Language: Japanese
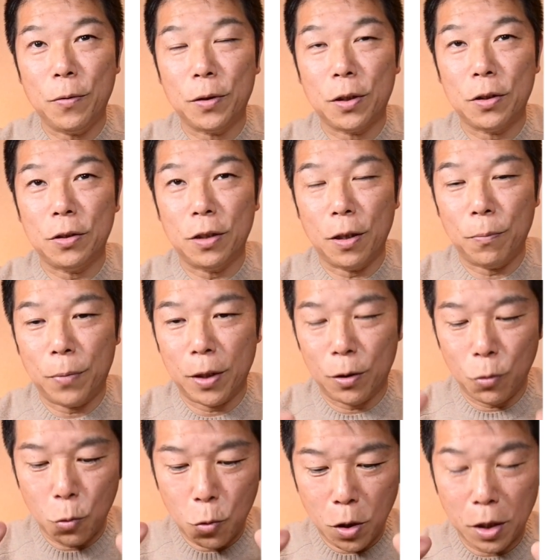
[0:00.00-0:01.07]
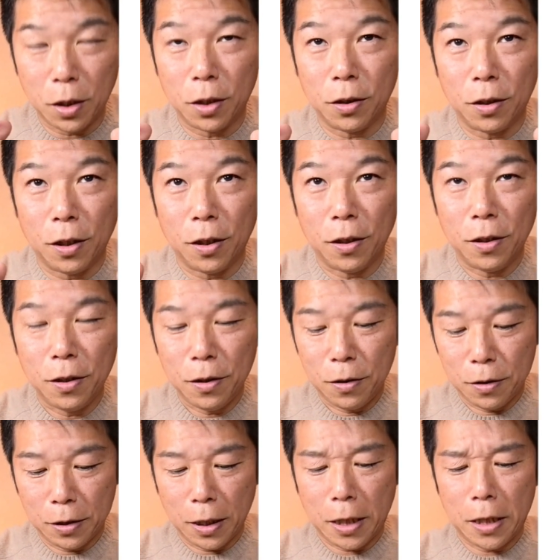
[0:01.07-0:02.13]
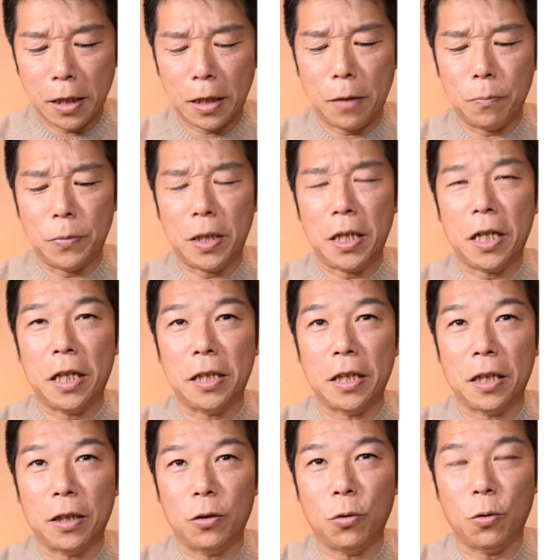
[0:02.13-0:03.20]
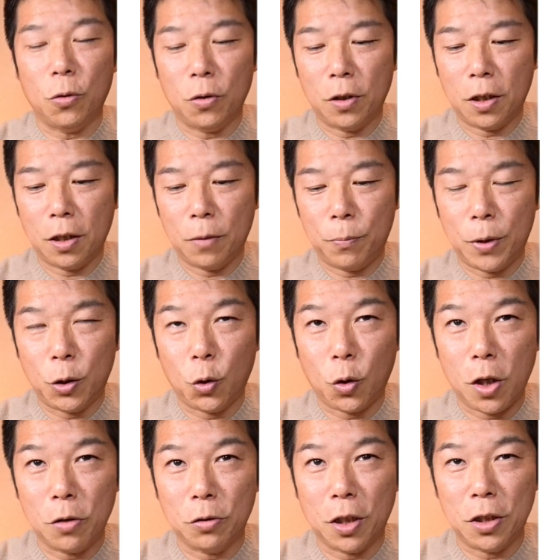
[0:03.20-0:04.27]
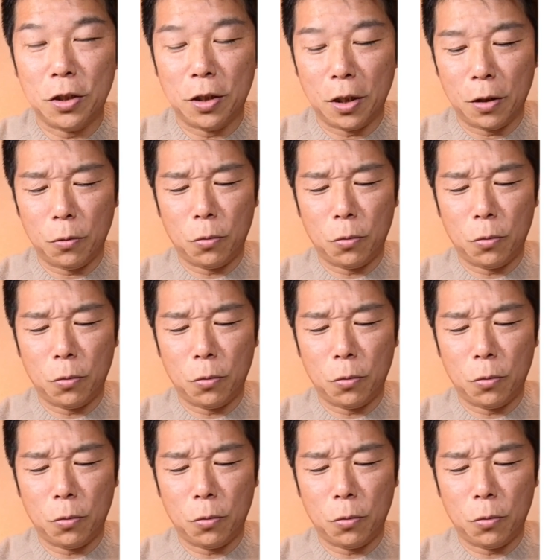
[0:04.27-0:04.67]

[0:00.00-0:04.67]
で私ねやっぱり老眼なんでなかなか見えないんやけどピンと拡大してね